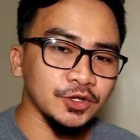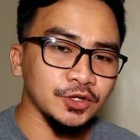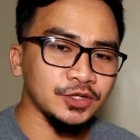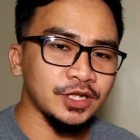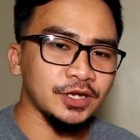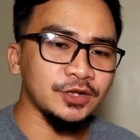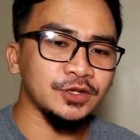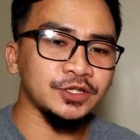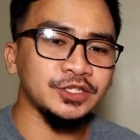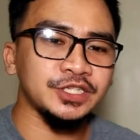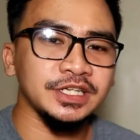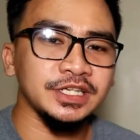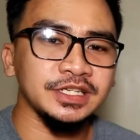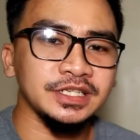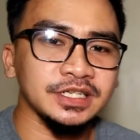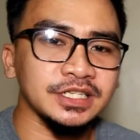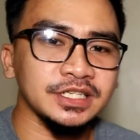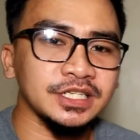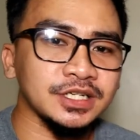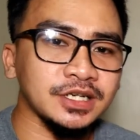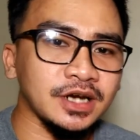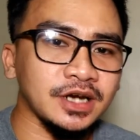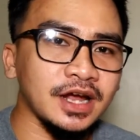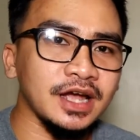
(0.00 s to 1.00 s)
So the Lord
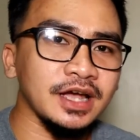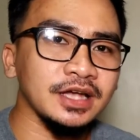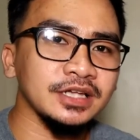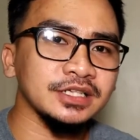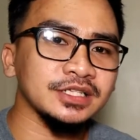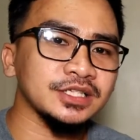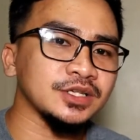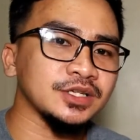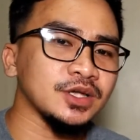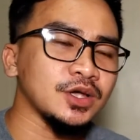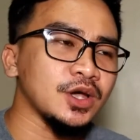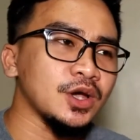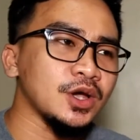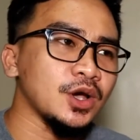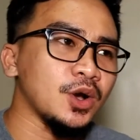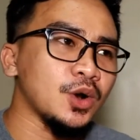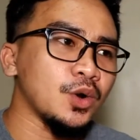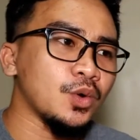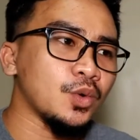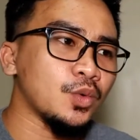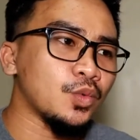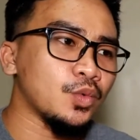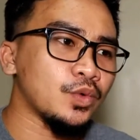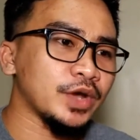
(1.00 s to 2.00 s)
Jesus Christ
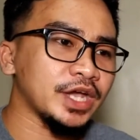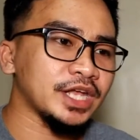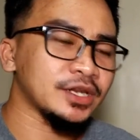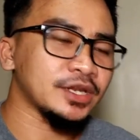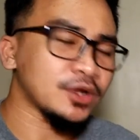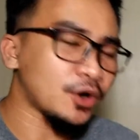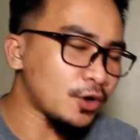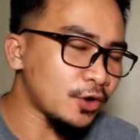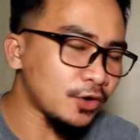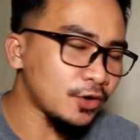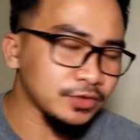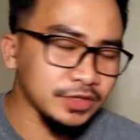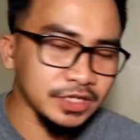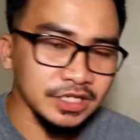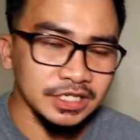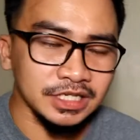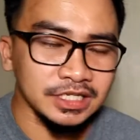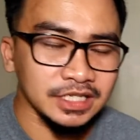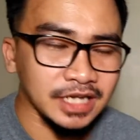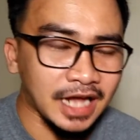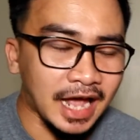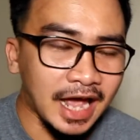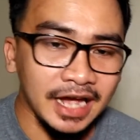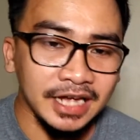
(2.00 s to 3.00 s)
win all
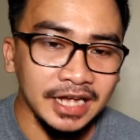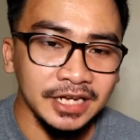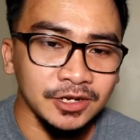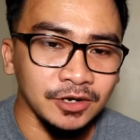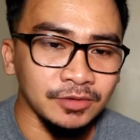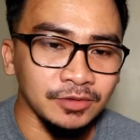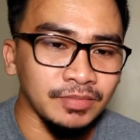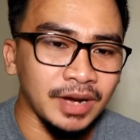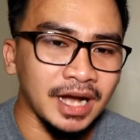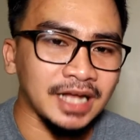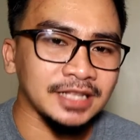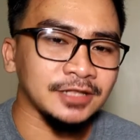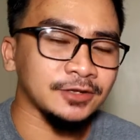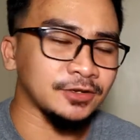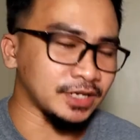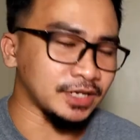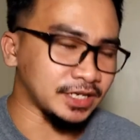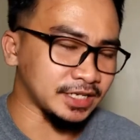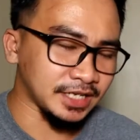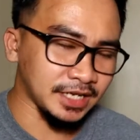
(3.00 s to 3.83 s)
this kind of battle